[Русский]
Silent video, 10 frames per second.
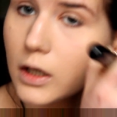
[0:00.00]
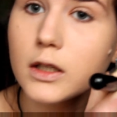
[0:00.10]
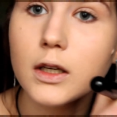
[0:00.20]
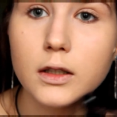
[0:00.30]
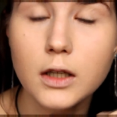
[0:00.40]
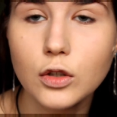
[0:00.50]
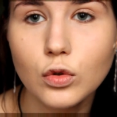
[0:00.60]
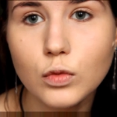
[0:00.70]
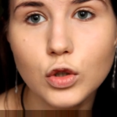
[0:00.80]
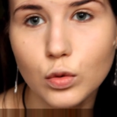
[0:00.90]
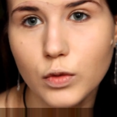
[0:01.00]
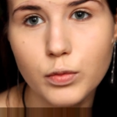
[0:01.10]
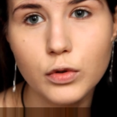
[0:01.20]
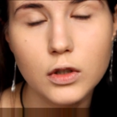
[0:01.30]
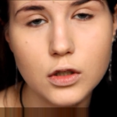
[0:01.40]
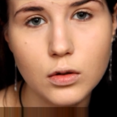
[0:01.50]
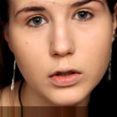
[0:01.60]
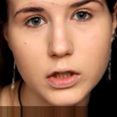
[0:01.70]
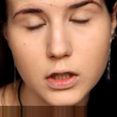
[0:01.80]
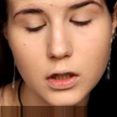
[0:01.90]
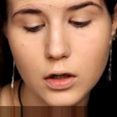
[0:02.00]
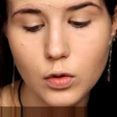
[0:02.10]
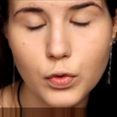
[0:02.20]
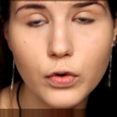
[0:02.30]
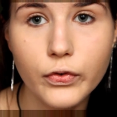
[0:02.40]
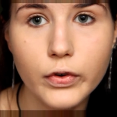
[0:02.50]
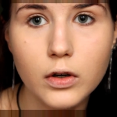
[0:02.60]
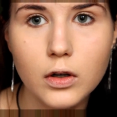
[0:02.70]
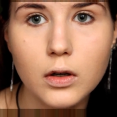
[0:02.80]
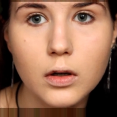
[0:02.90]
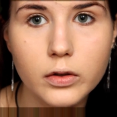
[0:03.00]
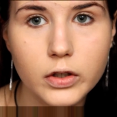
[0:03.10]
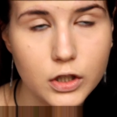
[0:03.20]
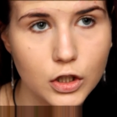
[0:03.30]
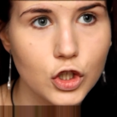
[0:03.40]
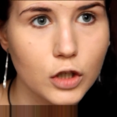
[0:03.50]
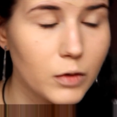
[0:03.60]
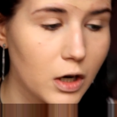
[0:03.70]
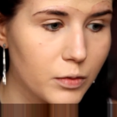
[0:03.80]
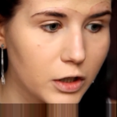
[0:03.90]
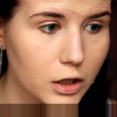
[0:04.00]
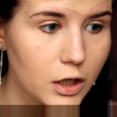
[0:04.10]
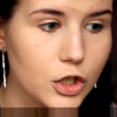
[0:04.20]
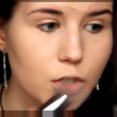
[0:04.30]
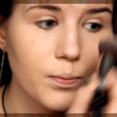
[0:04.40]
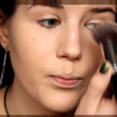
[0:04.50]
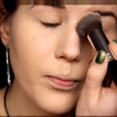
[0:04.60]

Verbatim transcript: Я никогда не думала, что у меня будет настолько сильная любовь э, к кисточкам для макияжа.